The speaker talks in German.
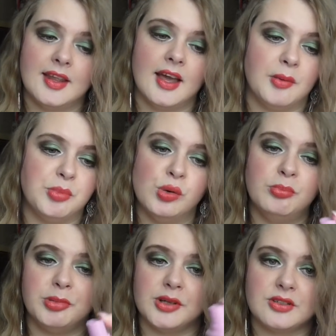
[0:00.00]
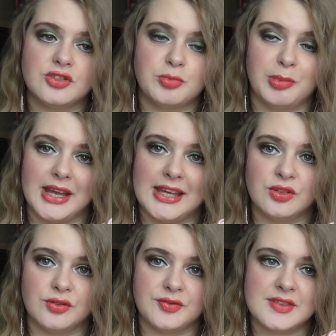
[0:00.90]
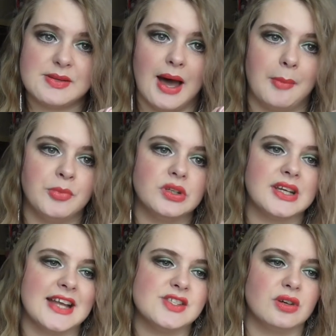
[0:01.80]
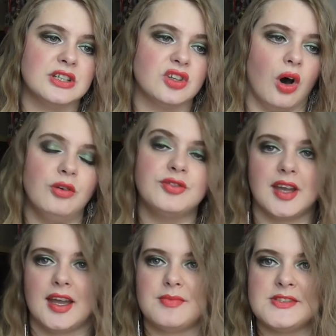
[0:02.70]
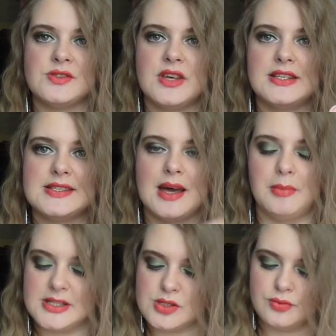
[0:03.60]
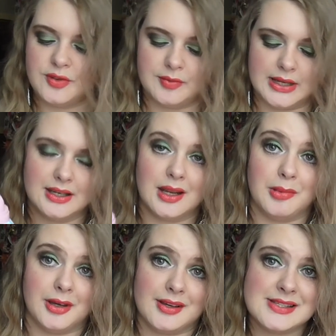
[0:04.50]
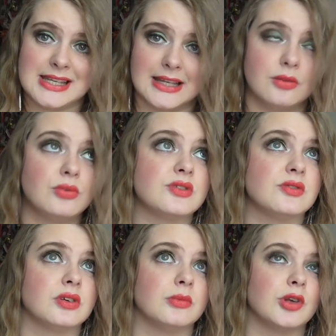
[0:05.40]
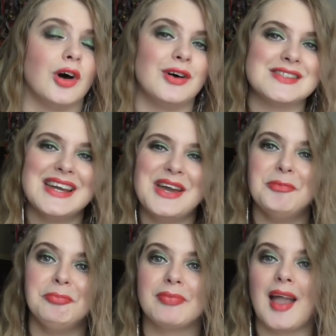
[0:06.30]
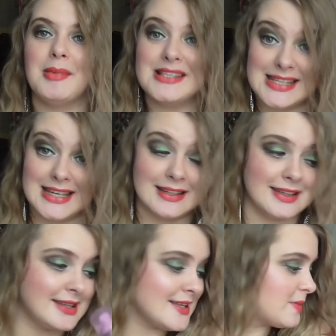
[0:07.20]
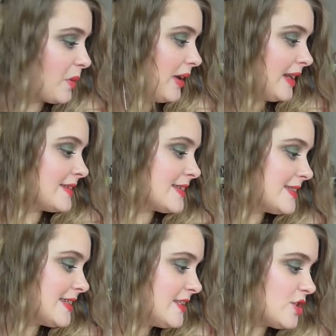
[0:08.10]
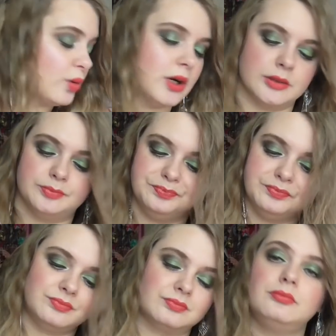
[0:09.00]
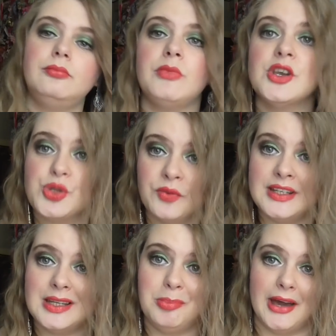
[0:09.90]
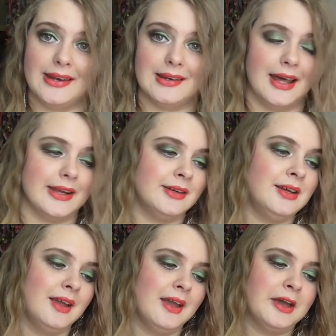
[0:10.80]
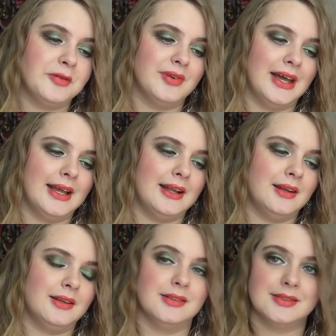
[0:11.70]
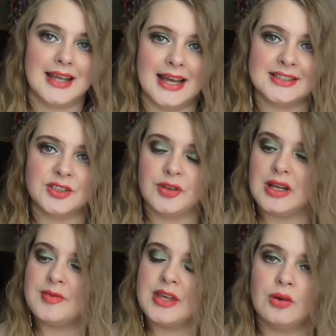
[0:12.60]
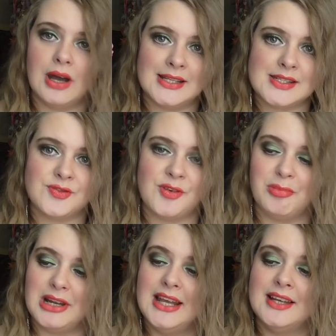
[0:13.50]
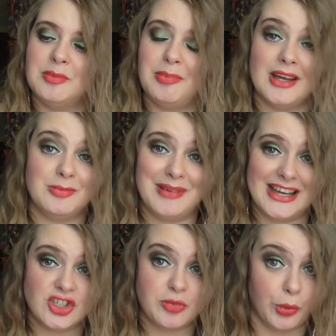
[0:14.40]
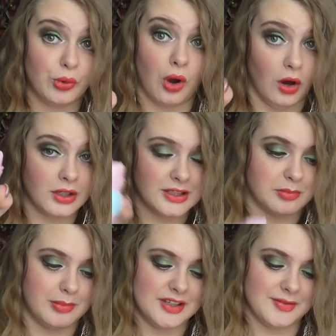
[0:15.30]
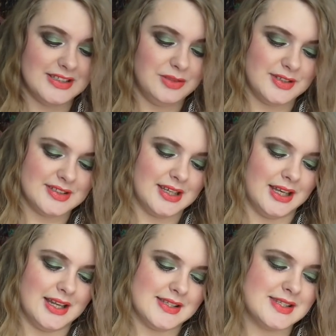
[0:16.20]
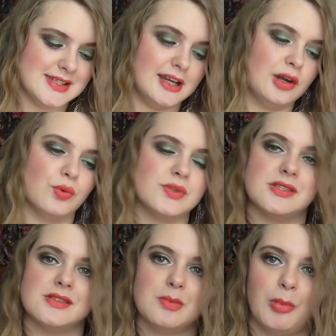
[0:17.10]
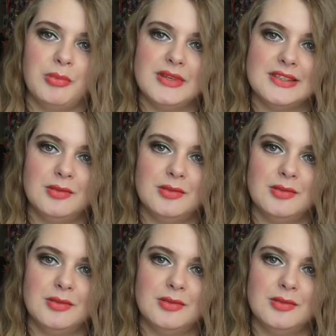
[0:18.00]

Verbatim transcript: Der Pumpspray dürfte was haben und ich kann es auch nicht aufdrehen, weil sonst hätte ich es damals so verwendet, aber es geht. Oh, die Sonne kommt raus. Aber es geht nicht, deswegen werde ich das jetzt entsorgen. So wie die beiden leider, weil Eins ist von Aveo, eins ist von Balea. Die be beiden sprühen auch nicht mehr. Ich weiß nicht, was da in letzter Zeit los ist. Bei mir